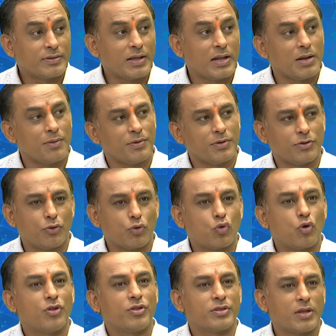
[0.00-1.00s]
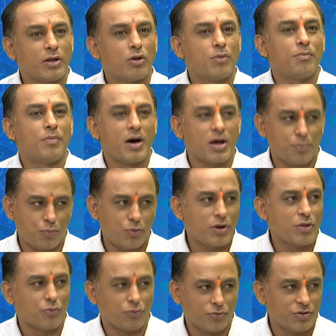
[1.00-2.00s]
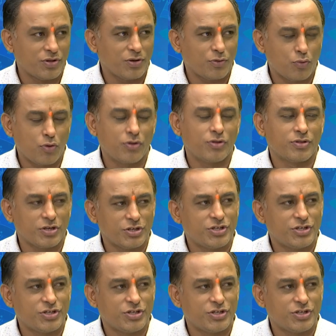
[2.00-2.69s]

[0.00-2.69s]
సిలబస్ కొంత మార్పు అనేది కొంత